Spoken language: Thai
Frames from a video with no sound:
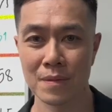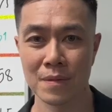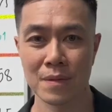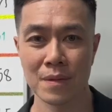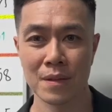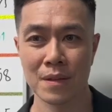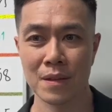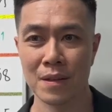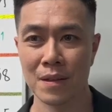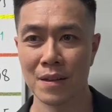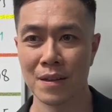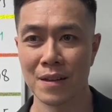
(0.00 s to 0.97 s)
วัสดีครับเจ
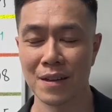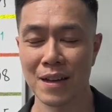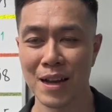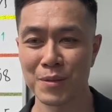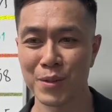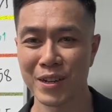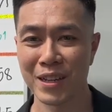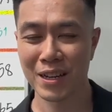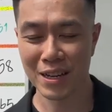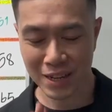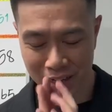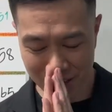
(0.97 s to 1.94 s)
เอมครับ สวัสดีค
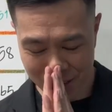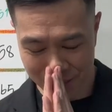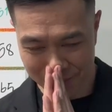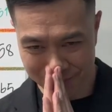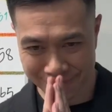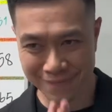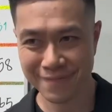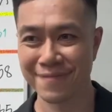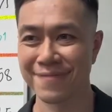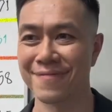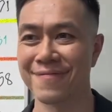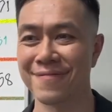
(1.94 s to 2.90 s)
รับ วันนี้เป็น
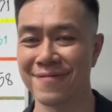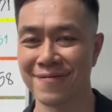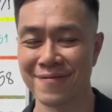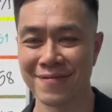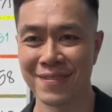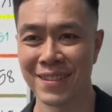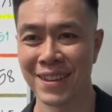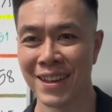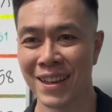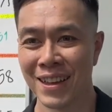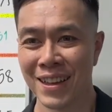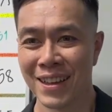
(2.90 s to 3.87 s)
ไงมาฟอร์มน้องแอม
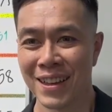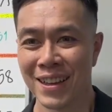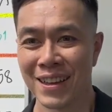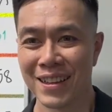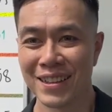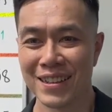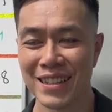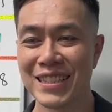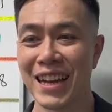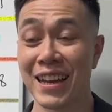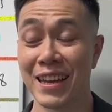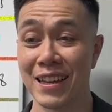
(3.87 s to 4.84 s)
ดีใจ
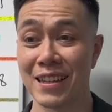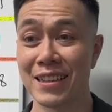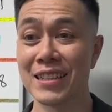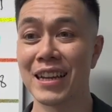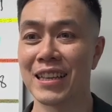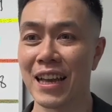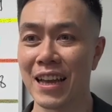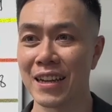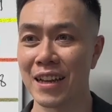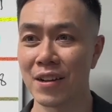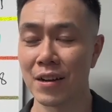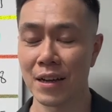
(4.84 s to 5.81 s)
ดีใจแทน
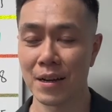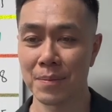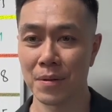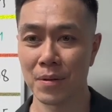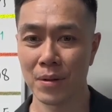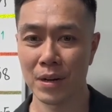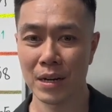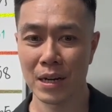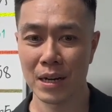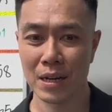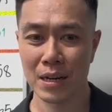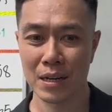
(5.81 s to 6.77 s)
เขานะครับ เพราะว่า
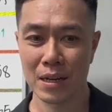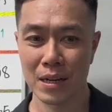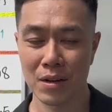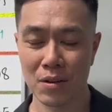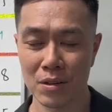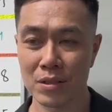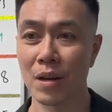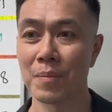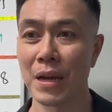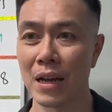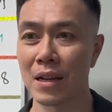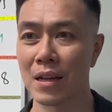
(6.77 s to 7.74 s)
เขาก็ซ้อม
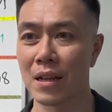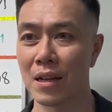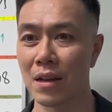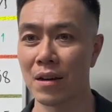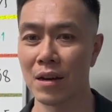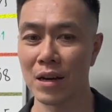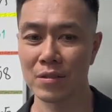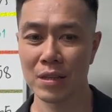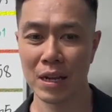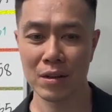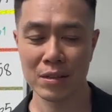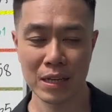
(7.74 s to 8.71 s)
หนัก แล้วก็เขาเสี
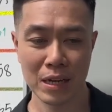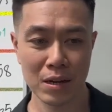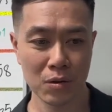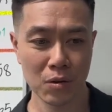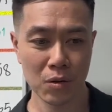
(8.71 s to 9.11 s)
ยแล้วที่เขา